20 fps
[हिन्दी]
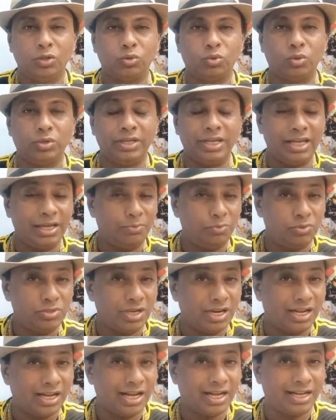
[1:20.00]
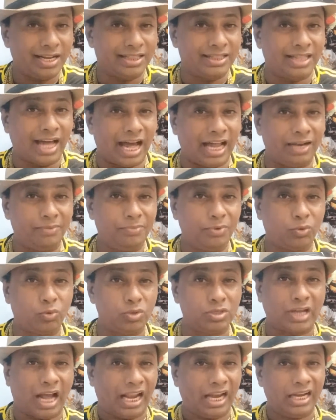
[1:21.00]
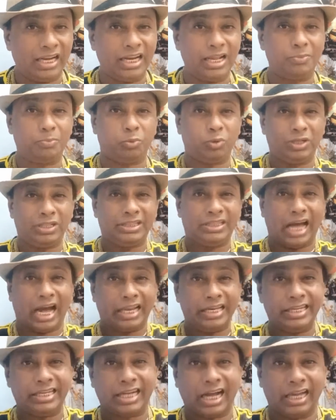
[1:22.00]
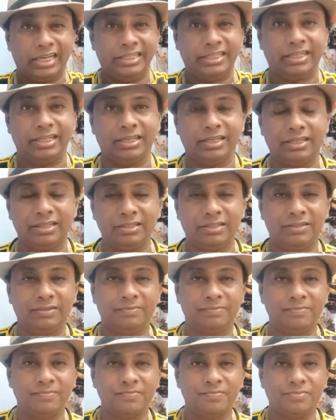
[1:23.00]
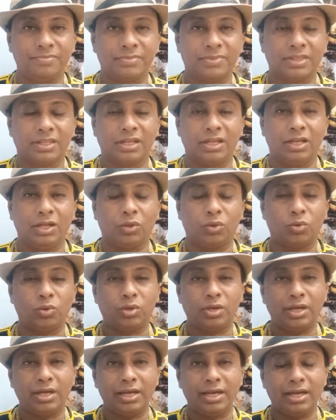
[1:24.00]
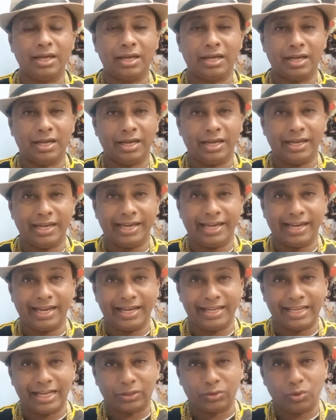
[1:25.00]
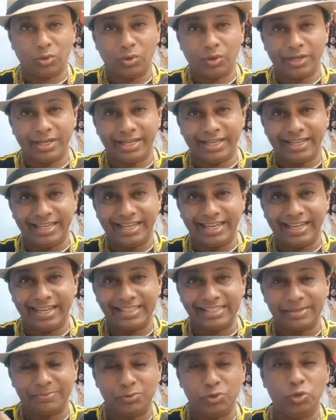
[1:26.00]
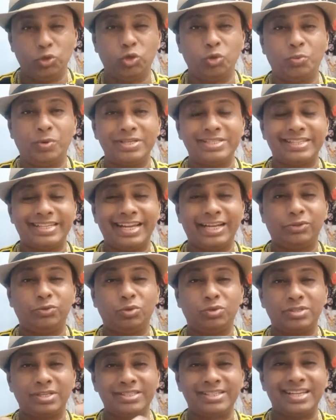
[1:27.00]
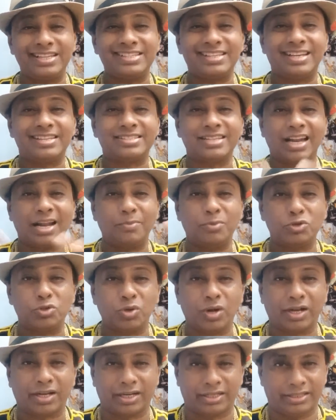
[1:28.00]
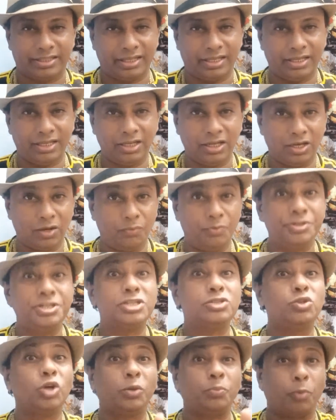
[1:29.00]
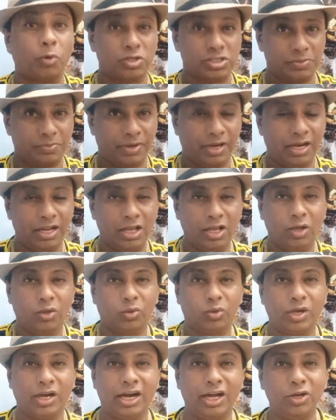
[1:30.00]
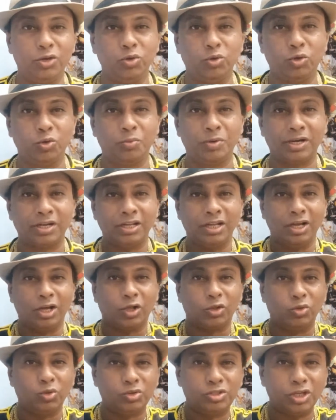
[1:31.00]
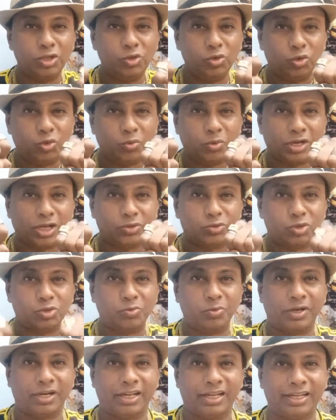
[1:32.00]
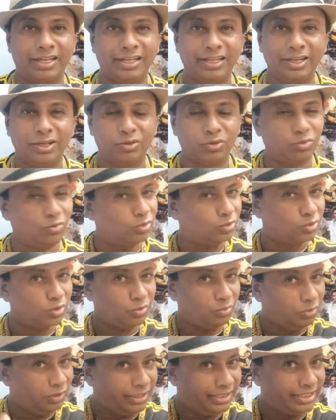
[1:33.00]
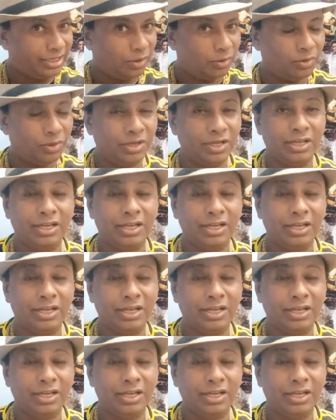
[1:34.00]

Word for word: तो ये मुझे लगा कि दाल में कुछ काला नहीं है पूरी दाल ही काली है क्योंकि या तो ये सब यूट्यूबर्स एक दूसरे से सलाह मशूरा करते हैं विच इज़ नॉट पॉसिबल कि हर यूट्यूबर दूसरे यूट्यूबर का दुश्मन है तो वो तो भूल ही जाओ